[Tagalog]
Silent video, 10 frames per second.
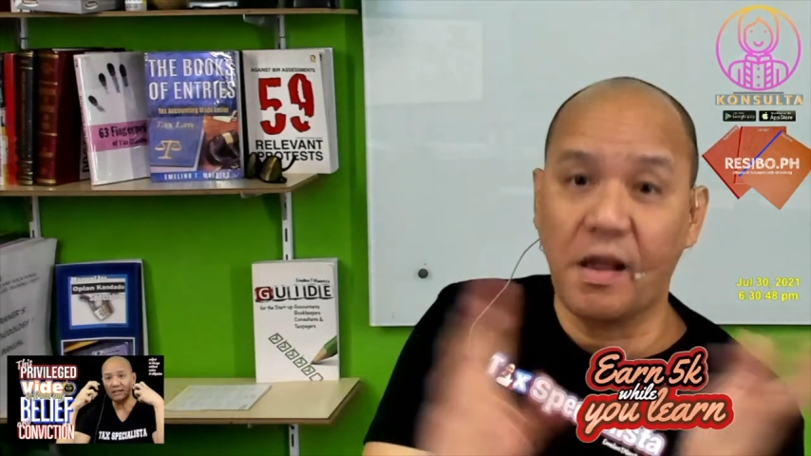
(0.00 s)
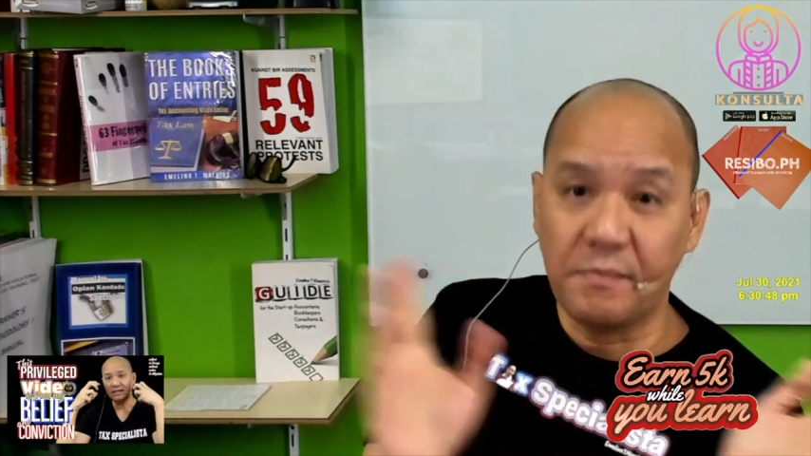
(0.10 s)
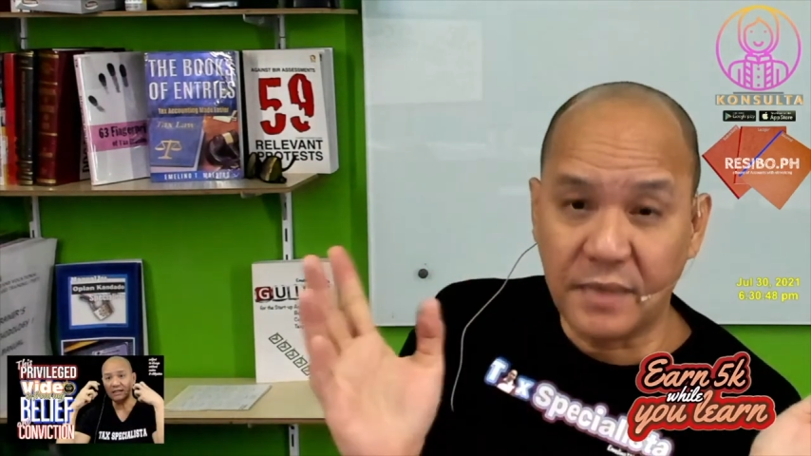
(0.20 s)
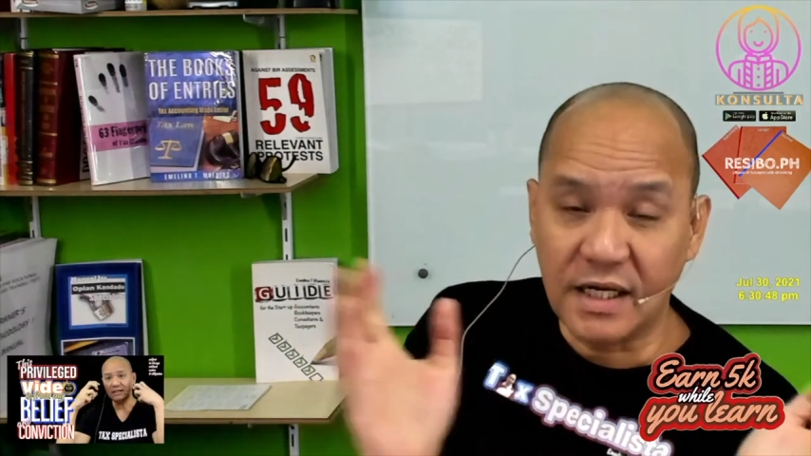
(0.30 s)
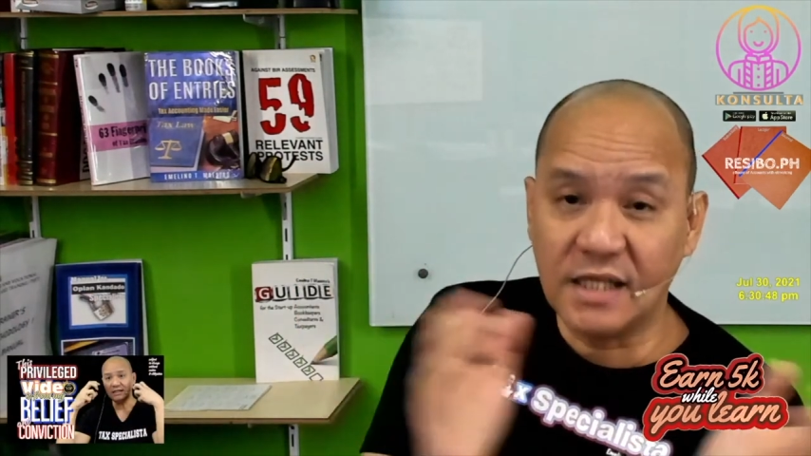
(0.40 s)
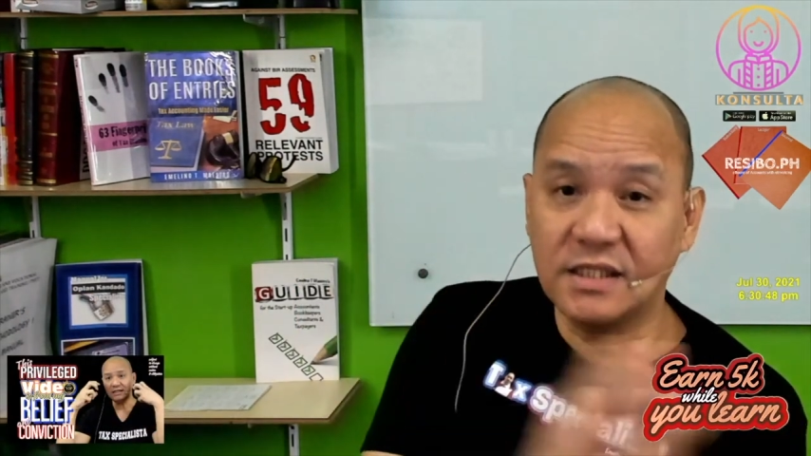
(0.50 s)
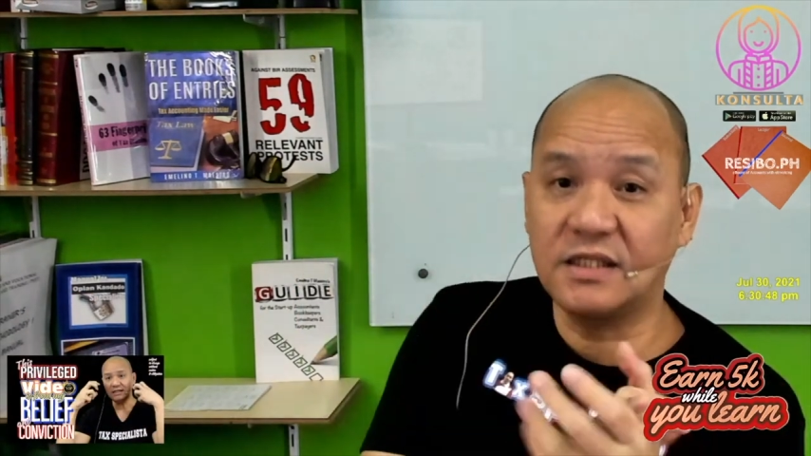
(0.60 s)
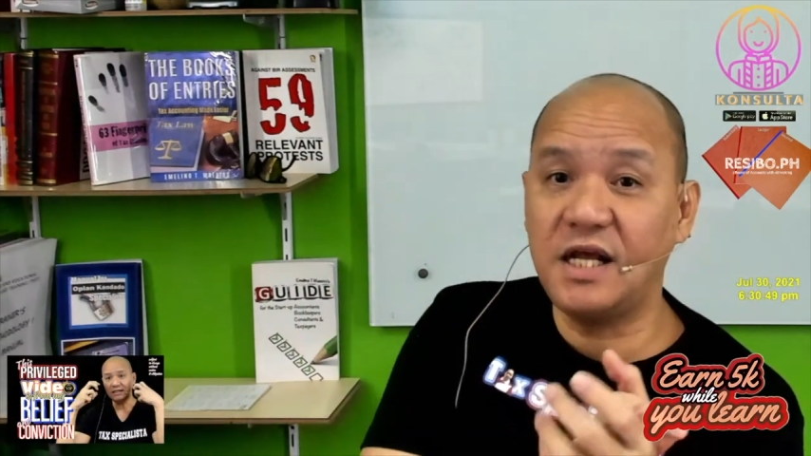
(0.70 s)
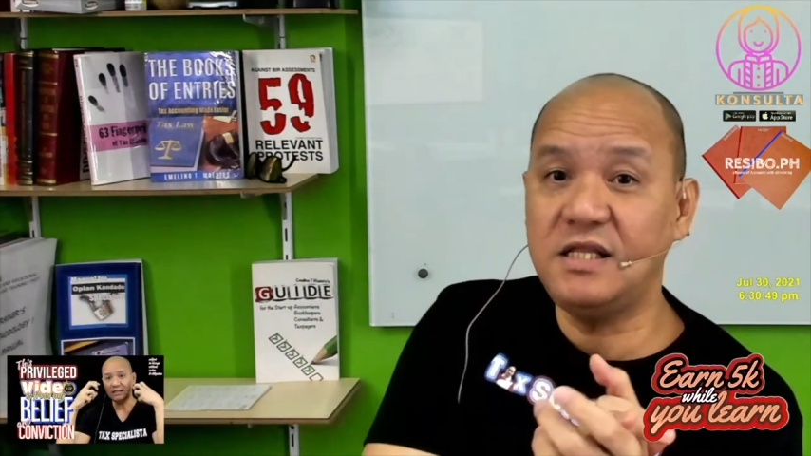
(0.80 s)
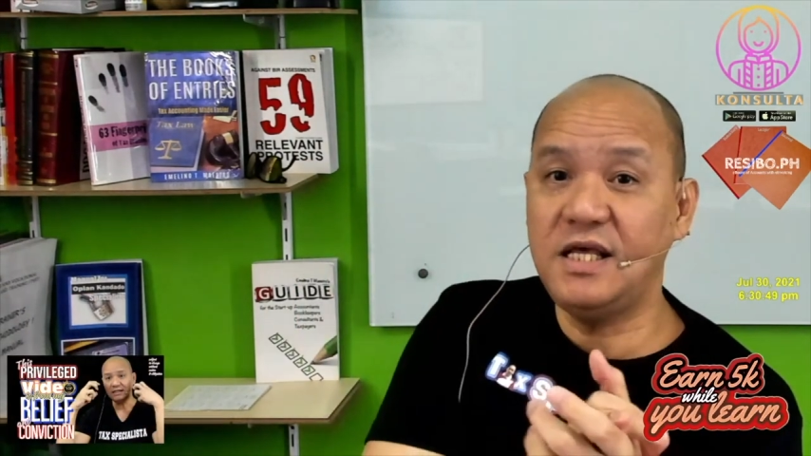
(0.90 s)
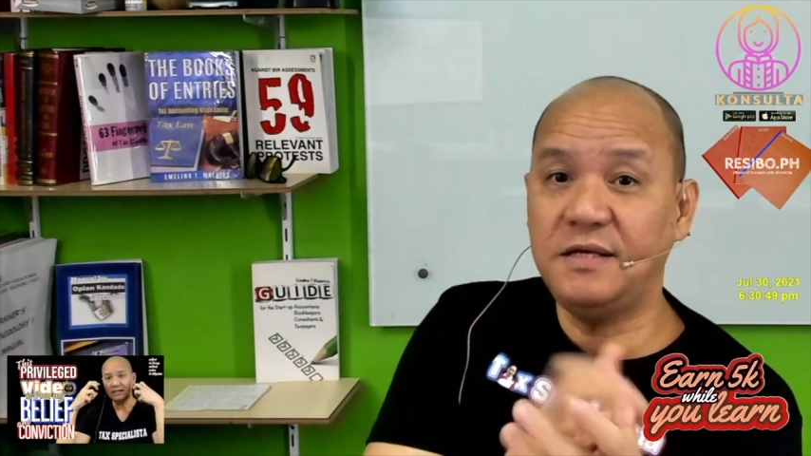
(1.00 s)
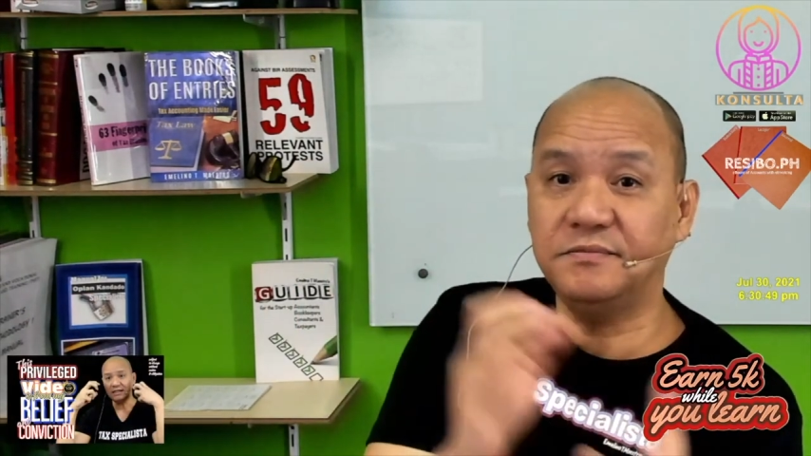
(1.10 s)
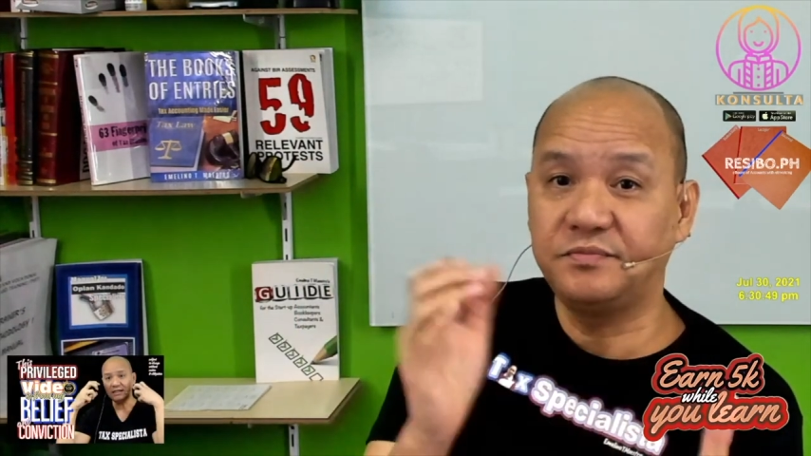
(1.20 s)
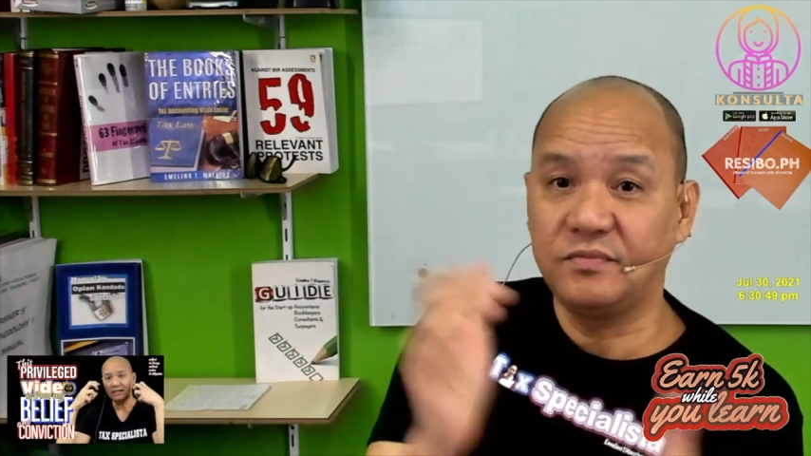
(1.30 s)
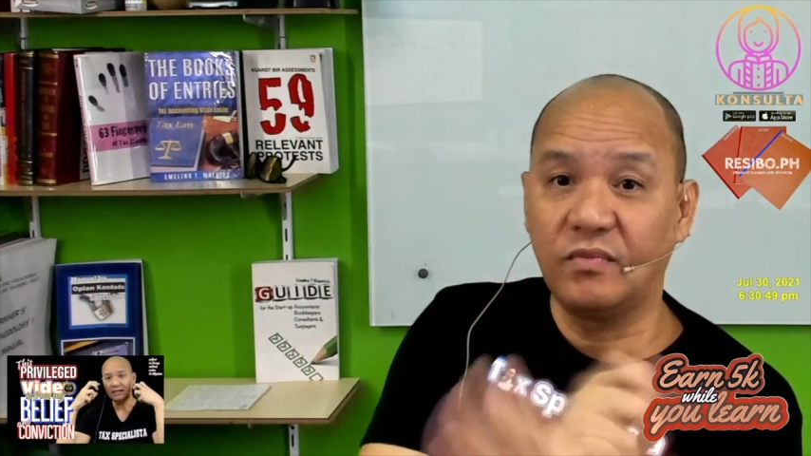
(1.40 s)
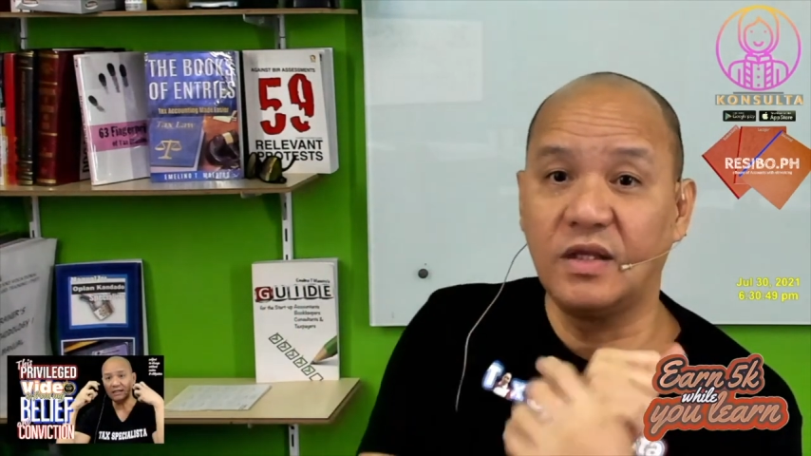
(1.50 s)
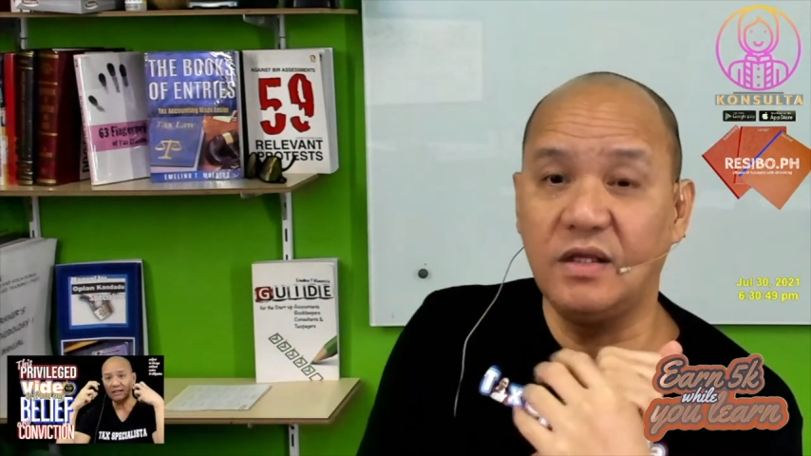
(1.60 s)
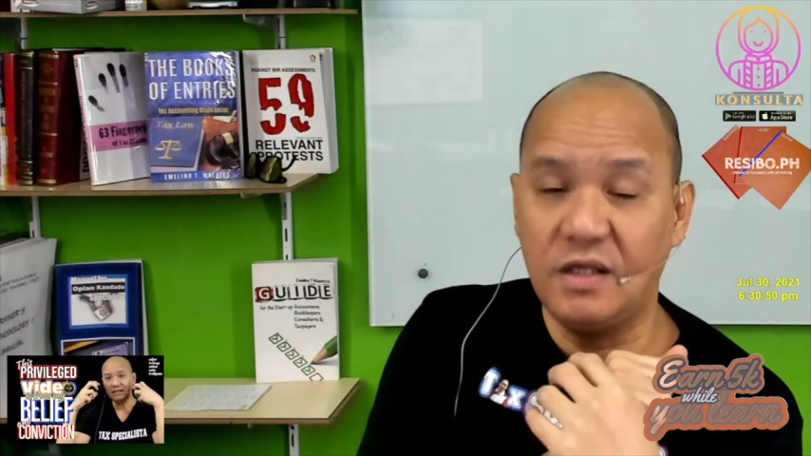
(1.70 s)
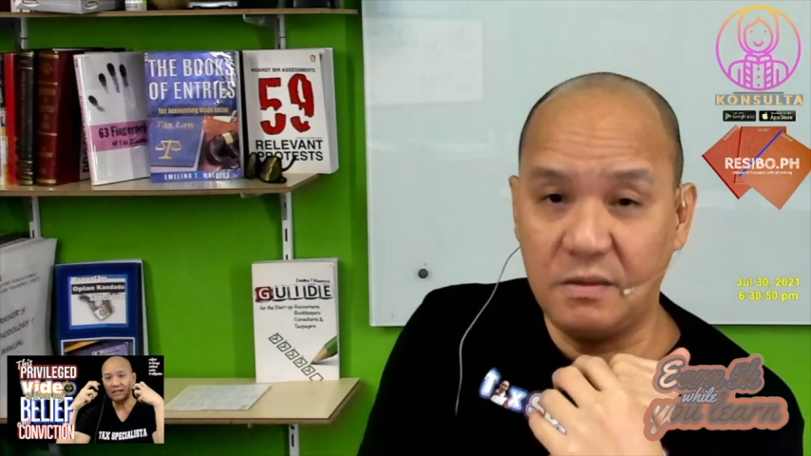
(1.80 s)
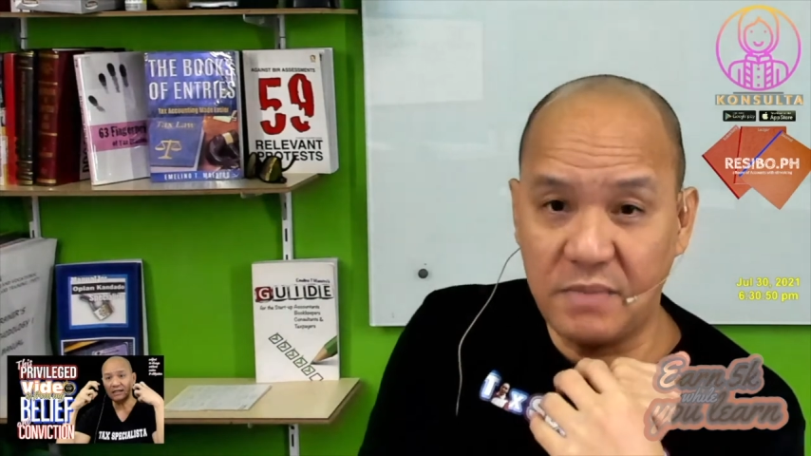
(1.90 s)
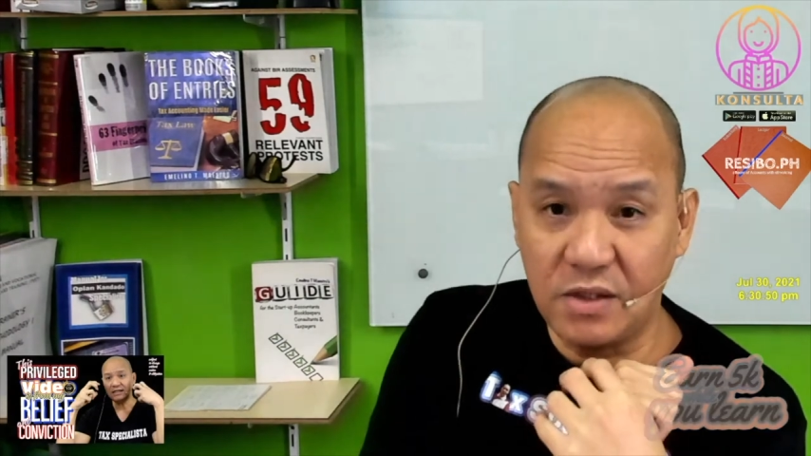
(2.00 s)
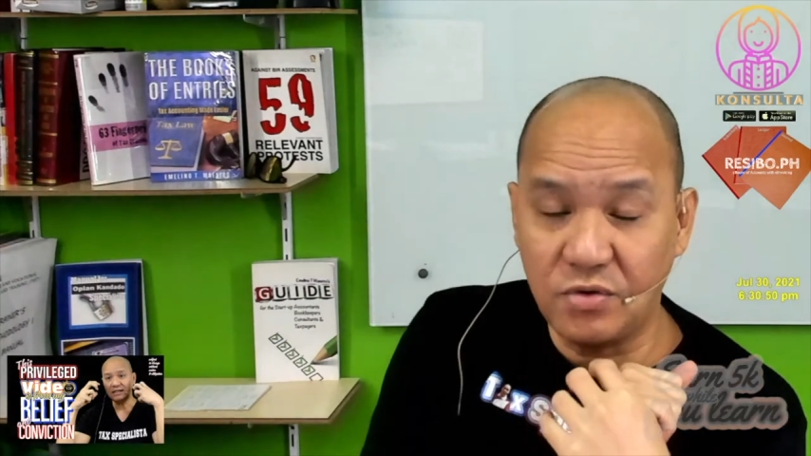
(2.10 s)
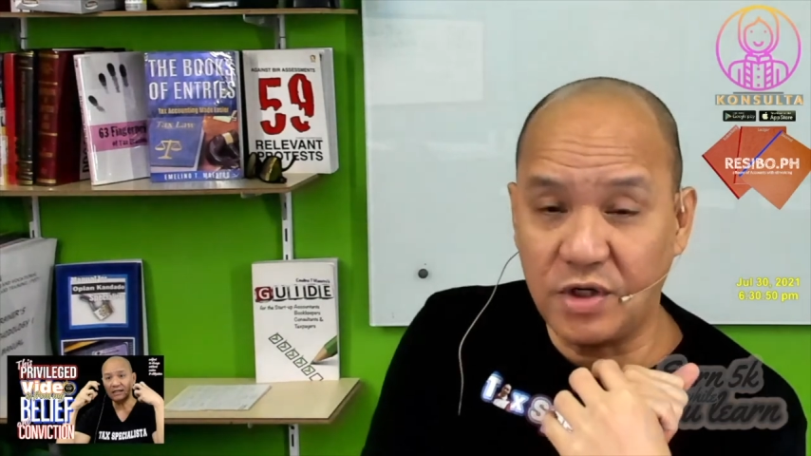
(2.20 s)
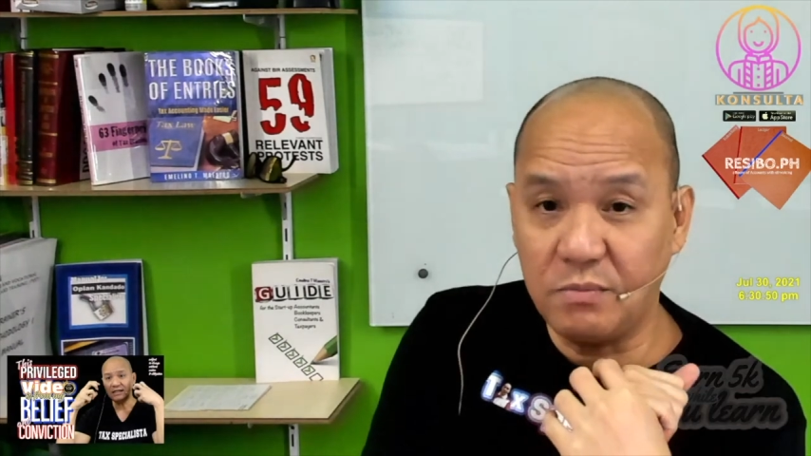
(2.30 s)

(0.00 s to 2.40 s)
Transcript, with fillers: Pag nasa trading, inventory